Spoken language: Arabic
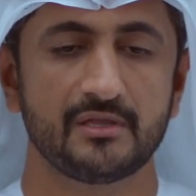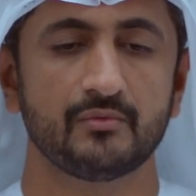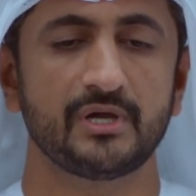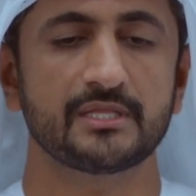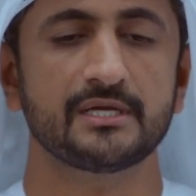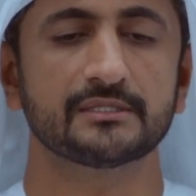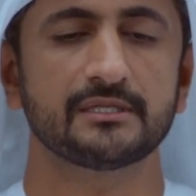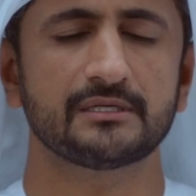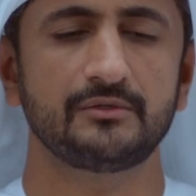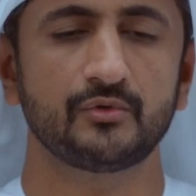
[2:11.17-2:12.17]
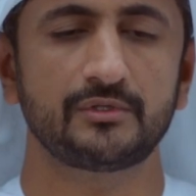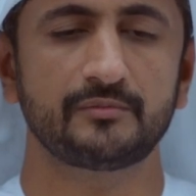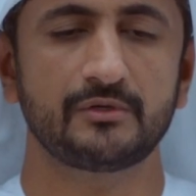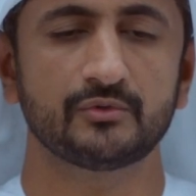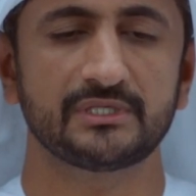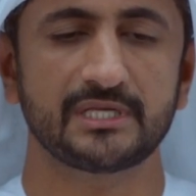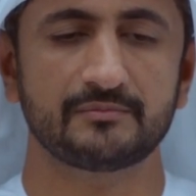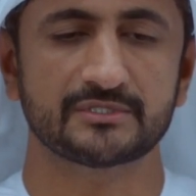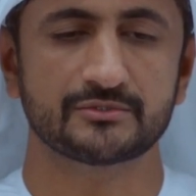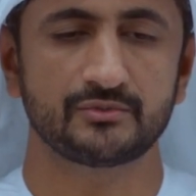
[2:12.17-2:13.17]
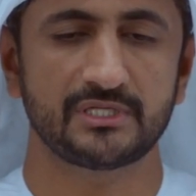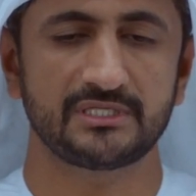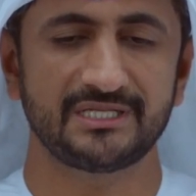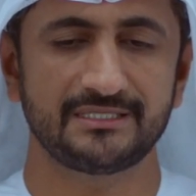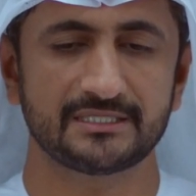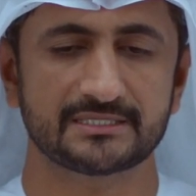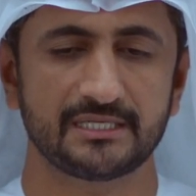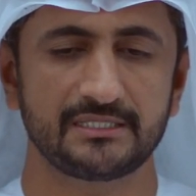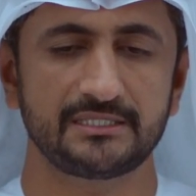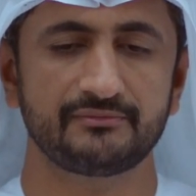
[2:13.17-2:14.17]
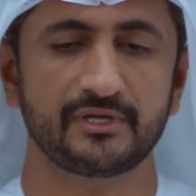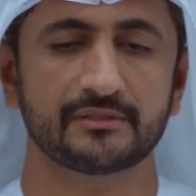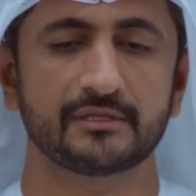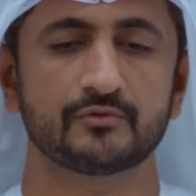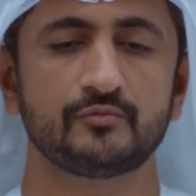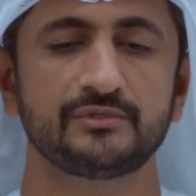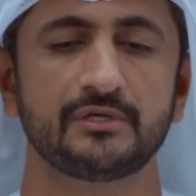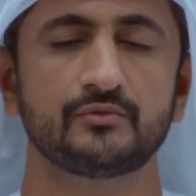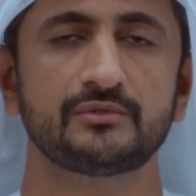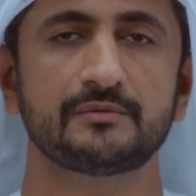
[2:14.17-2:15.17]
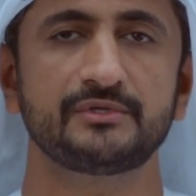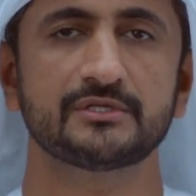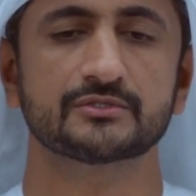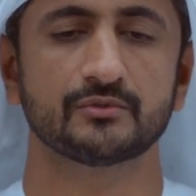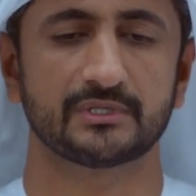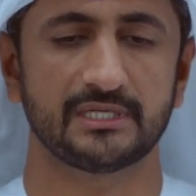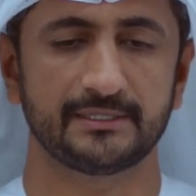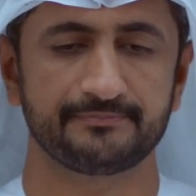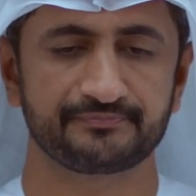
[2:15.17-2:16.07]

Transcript: وإذا أطلق العلماء كتاب السنن للنسائي فأكثرهم يعنون به الصغرى